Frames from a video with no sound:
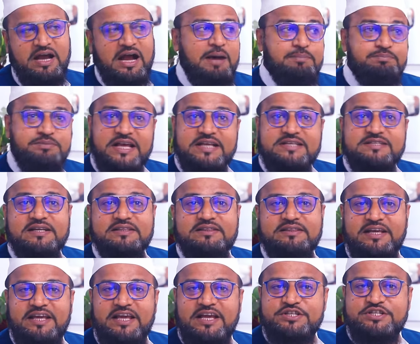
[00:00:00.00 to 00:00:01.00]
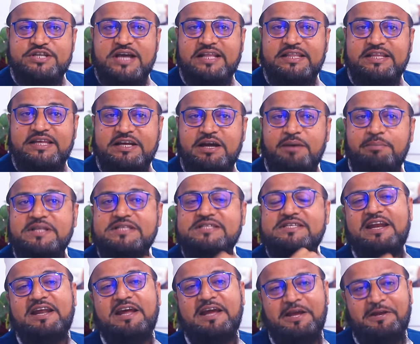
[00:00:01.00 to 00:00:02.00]
आप देख सकते हैं ये शादी का
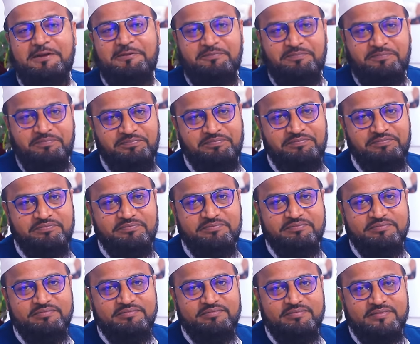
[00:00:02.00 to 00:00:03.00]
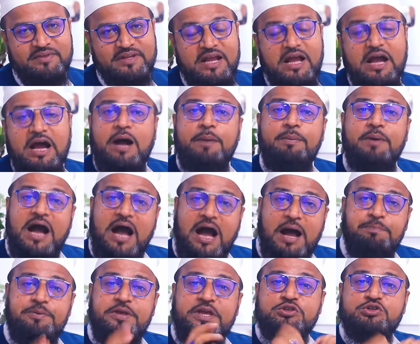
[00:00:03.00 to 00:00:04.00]
मंजर है अब
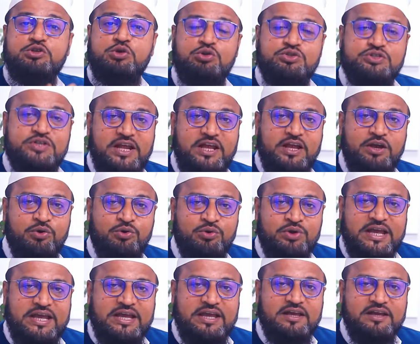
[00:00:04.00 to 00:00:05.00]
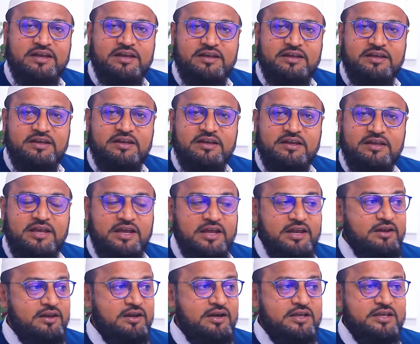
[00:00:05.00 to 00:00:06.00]
आप ये सोच रहे होंगे कि
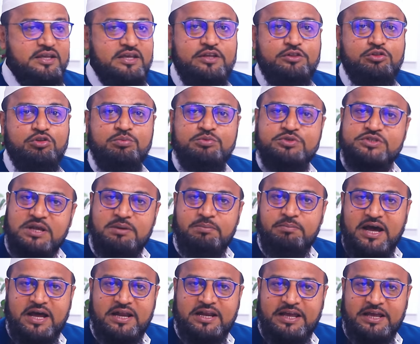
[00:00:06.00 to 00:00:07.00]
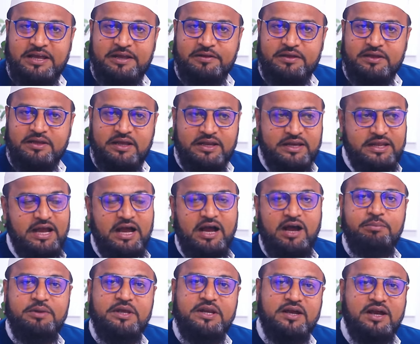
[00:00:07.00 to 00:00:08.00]
लड़की तो मुसलमान है यानी
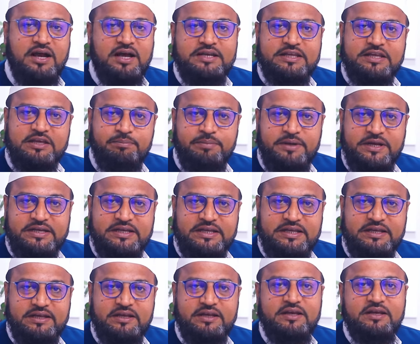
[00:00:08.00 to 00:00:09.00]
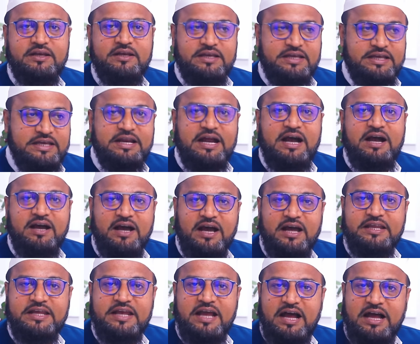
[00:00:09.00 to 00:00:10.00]
आमिर खान की बेटी इरा
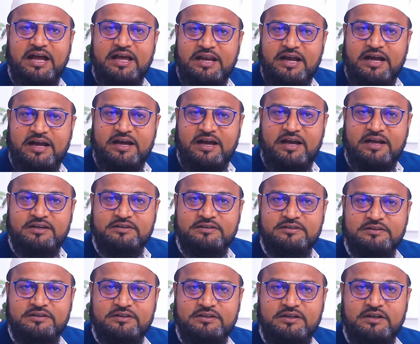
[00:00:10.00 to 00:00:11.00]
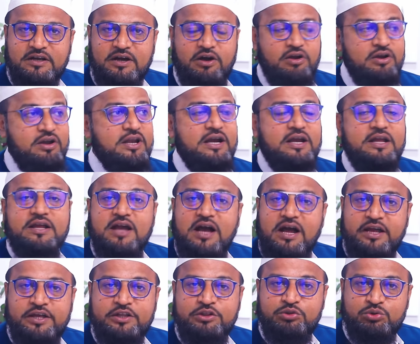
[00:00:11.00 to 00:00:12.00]
खान या आयरा खान और लड़का
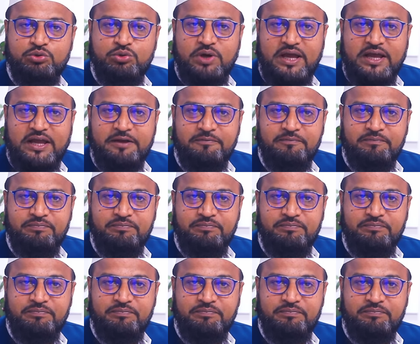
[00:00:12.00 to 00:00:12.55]
हिंदू है